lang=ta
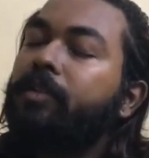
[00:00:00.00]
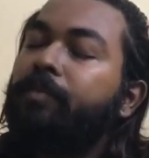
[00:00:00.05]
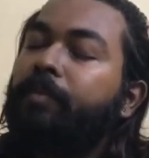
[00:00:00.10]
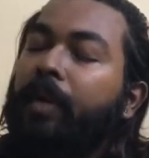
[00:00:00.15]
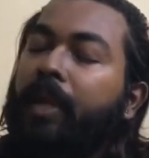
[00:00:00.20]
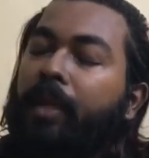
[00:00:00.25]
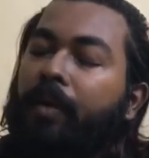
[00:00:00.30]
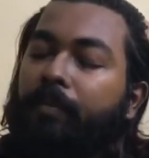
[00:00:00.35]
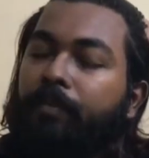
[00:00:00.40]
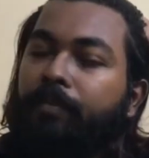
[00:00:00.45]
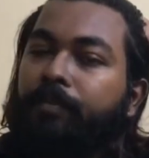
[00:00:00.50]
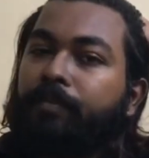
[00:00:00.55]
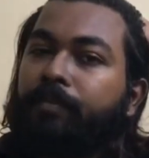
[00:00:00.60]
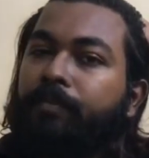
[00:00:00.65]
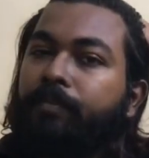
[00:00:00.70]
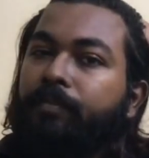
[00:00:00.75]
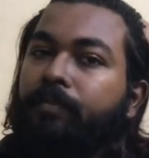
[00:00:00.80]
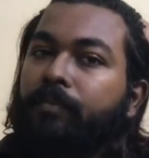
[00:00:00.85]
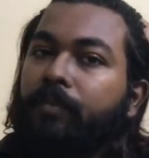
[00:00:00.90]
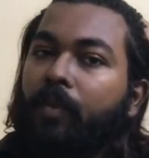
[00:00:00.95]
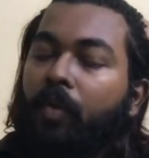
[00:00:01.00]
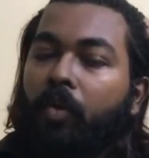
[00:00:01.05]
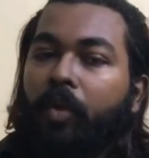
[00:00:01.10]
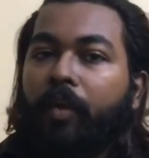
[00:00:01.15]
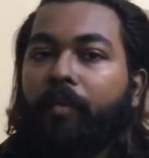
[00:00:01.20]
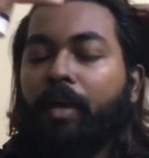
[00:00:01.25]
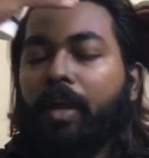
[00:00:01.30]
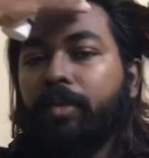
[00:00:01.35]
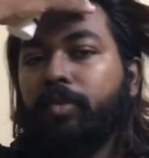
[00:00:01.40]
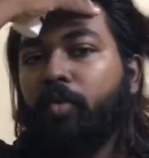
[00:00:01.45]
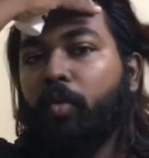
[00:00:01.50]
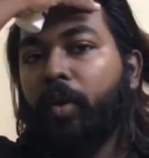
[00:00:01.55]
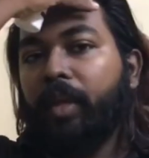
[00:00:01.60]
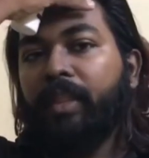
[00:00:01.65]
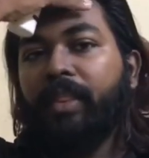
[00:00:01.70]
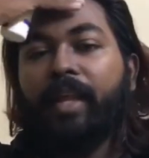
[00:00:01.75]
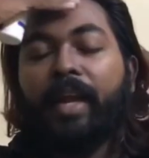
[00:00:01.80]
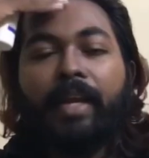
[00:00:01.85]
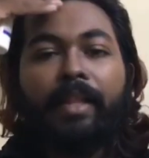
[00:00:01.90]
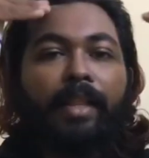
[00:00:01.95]
ஸ்ப்ரே ஓகேவா ஸோ
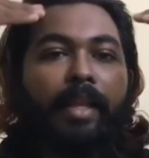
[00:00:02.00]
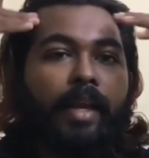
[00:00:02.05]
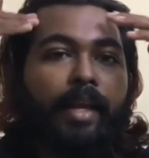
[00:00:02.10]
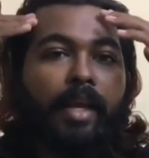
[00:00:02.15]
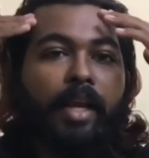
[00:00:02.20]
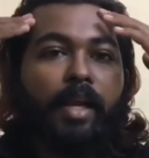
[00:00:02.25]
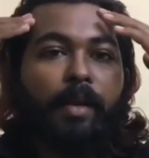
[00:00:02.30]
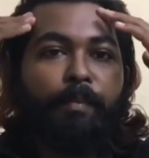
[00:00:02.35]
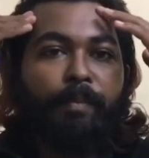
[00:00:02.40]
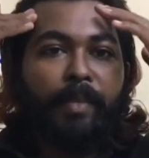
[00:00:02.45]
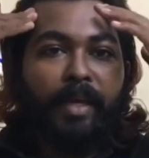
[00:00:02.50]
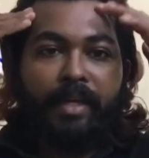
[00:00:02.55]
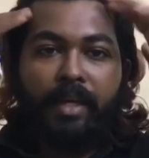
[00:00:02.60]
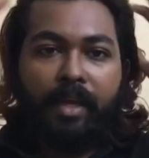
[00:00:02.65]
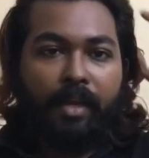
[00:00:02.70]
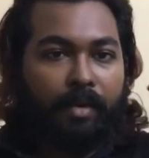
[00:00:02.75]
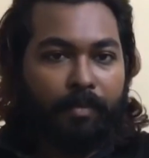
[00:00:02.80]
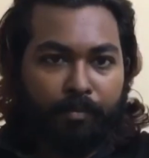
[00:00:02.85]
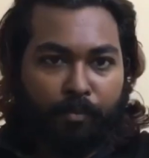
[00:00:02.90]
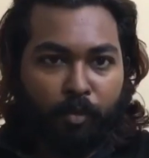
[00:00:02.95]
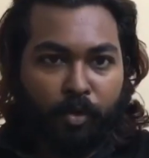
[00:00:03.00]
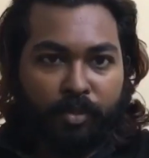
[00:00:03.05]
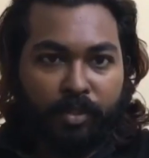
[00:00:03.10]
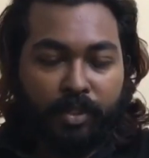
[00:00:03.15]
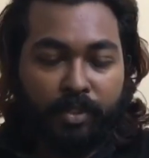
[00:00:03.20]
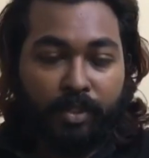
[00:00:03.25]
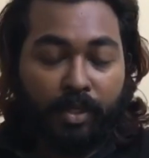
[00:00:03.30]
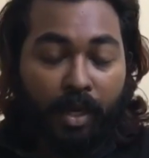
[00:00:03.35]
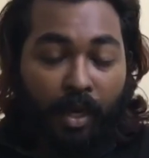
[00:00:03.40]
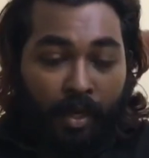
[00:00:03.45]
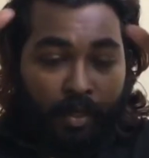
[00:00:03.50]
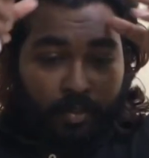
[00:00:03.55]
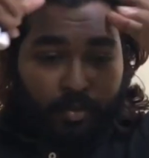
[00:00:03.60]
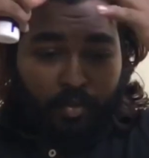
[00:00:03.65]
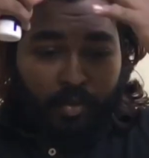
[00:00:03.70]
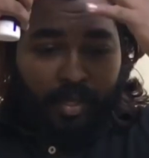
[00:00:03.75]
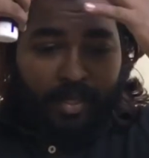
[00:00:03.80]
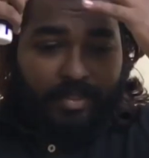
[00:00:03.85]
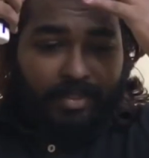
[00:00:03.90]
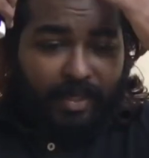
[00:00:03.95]
இந்த இடத்துல எனக்கு கம்ப்ளீட்டாக முடிஞ்சிருச்சு ஸோ
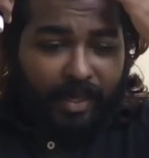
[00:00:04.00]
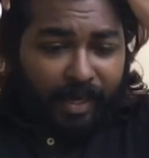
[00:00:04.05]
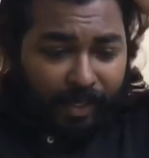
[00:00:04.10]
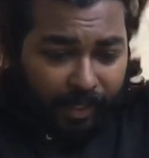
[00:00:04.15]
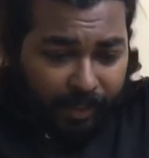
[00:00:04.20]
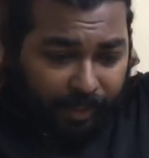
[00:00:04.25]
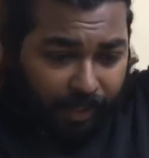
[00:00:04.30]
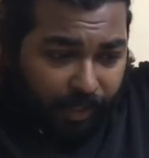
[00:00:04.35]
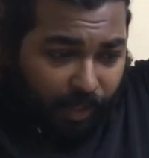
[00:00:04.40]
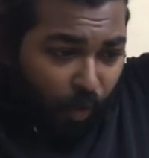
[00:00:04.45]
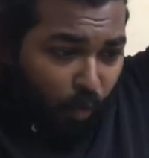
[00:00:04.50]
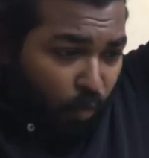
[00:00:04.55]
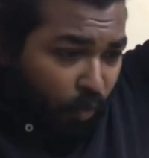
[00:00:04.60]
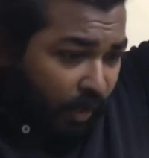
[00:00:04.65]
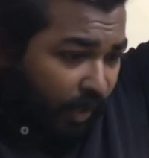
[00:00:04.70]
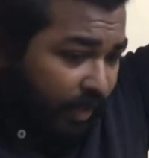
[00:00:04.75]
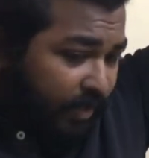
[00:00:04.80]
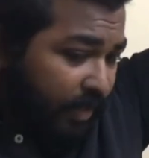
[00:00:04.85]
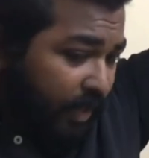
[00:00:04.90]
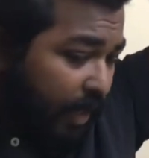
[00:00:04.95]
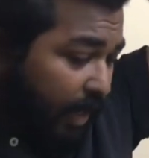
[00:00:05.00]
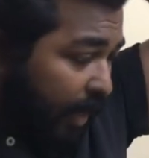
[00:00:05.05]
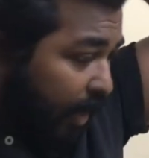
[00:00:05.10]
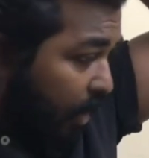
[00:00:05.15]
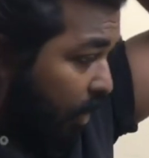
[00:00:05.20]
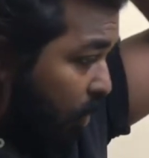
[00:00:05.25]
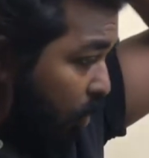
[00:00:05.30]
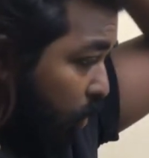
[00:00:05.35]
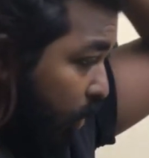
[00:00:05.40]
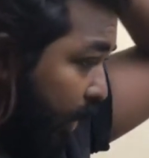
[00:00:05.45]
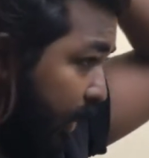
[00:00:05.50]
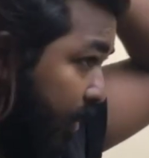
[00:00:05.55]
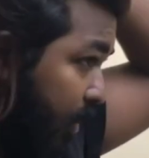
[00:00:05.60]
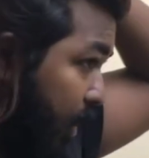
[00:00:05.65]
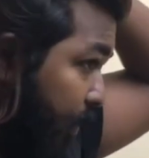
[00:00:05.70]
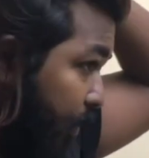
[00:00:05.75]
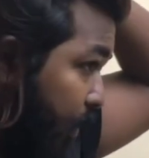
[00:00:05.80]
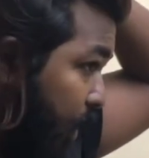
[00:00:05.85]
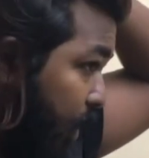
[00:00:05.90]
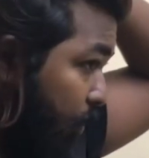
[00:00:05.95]
நெக்ஸ்ட் எனக்கு இந்த க்ரௌண்ட் ரீஜனில் எனக்கு
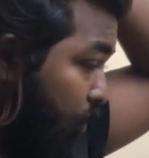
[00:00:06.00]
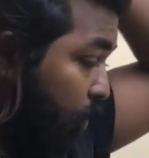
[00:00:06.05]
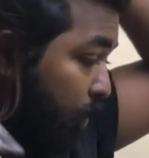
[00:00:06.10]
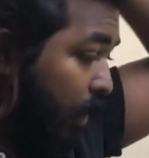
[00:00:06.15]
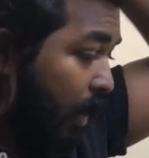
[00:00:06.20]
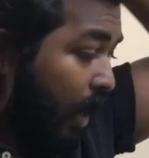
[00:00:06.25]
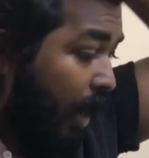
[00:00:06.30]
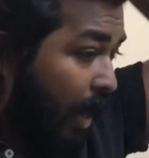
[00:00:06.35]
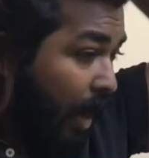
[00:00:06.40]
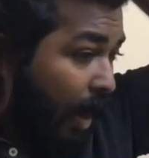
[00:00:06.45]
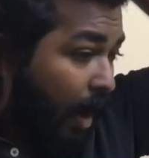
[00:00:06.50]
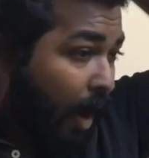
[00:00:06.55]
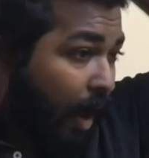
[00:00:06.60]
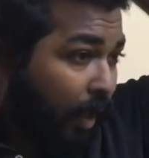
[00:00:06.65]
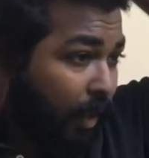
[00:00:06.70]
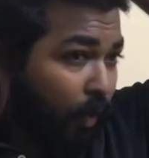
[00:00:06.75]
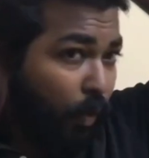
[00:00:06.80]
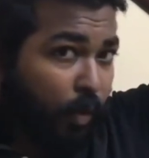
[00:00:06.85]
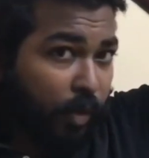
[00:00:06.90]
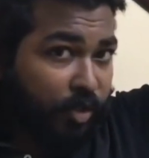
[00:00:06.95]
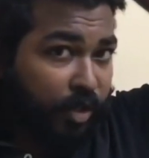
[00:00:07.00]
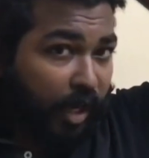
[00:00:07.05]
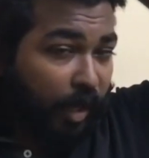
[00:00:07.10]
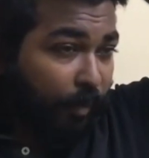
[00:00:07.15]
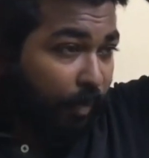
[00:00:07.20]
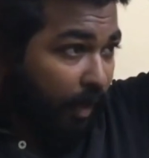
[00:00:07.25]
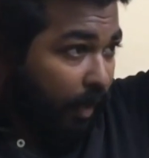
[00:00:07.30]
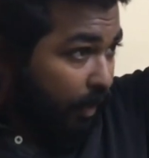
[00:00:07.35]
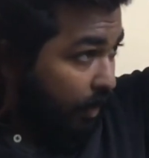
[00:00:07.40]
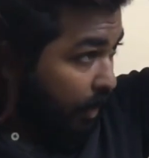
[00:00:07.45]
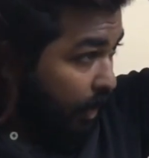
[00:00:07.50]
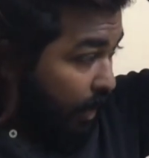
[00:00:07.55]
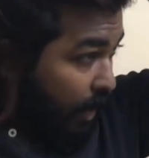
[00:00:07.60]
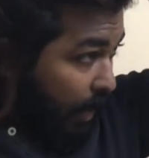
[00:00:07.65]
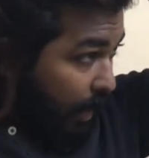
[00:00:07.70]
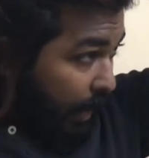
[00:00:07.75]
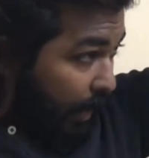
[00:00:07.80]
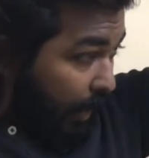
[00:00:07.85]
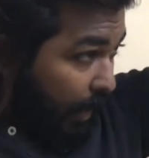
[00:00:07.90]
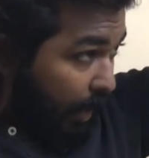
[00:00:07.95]
குறையுது அப்படின்னும் போது அதை ஒரு ஷேக் பண்ணிவிட்டு
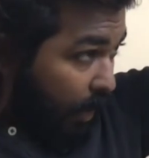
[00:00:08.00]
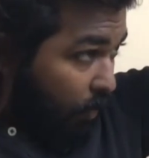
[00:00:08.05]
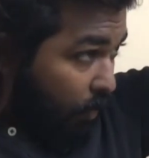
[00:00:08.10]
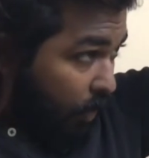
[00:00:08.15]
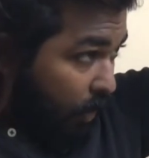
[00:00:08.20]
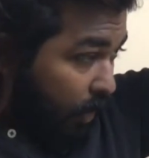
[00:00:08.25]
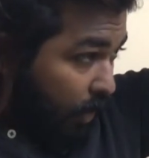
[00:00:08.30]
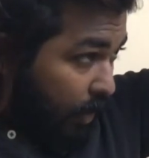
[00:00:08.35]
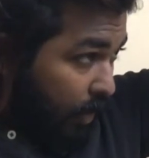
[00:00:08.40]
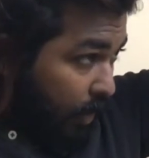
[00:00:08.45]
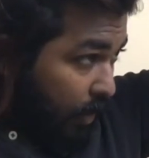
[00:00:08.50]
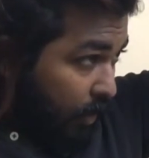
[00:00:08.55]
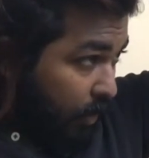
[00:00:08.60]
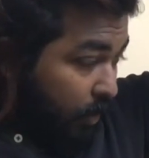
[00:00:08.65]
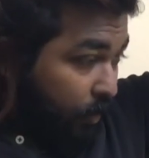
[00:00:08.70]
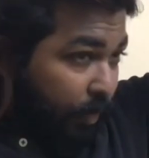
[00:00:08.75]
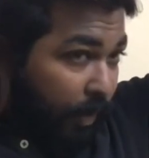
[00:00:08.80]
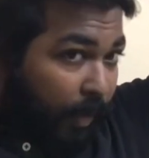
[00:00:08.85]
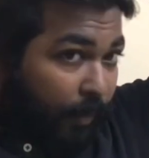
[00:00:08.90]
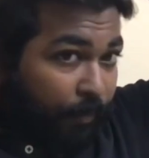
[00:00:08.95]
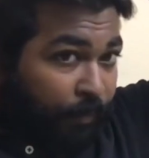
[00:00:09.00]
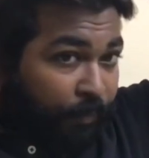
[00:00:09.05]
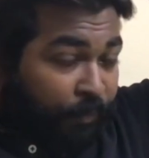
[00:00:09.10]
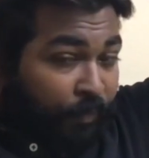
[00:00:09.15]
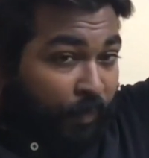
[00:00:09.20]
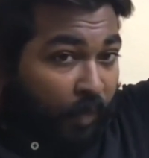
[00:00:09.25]
இங்கே ஒரு ஸ்ப்ரே